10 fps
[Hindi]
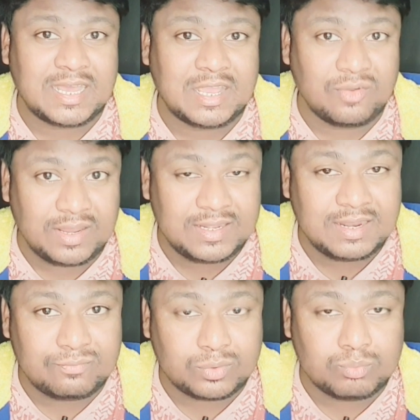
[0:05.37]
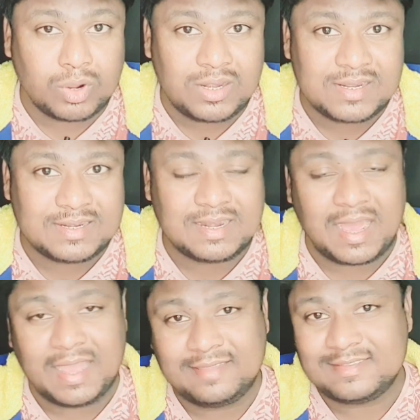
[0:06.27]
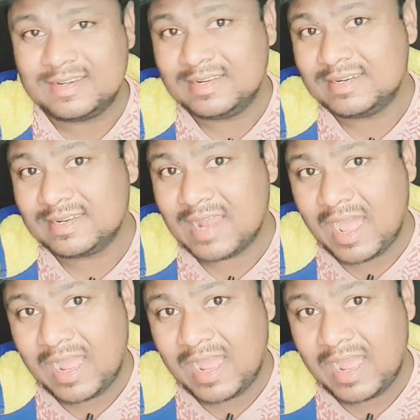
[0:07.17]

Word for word: रहा हूँ इंडियन फुटबॉल रिलेटेड आई रिलेटेड